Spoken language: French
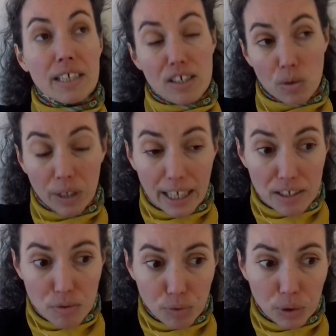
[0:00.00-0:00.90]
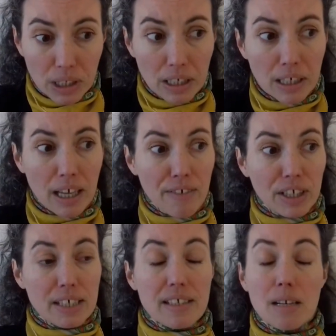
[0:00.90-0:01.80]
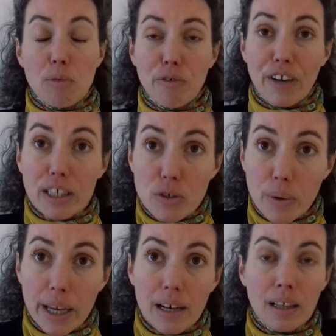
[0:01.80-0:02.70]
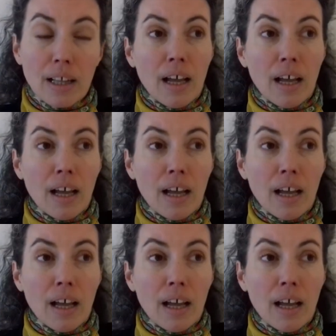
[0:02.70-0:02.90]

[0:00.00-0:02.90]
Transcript: des enquêtes fouillées, avec des éléments factuels,